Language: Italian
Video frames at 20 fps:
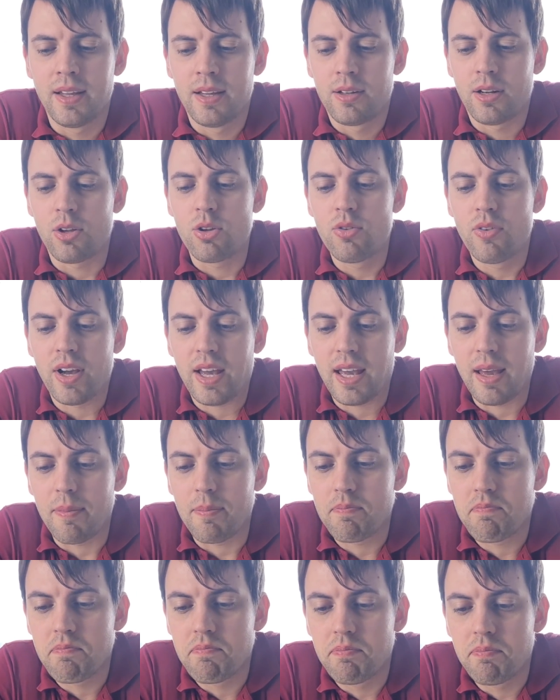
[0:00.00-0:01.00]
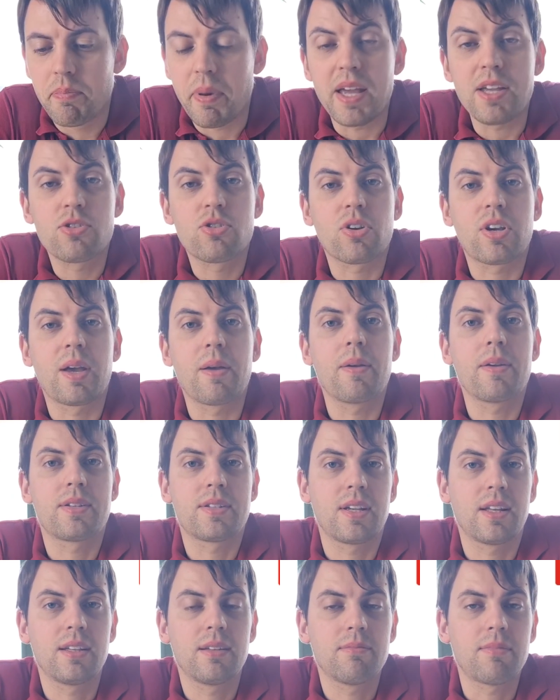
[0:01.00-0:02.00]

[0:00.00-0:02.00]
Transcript: una Juve che penso che se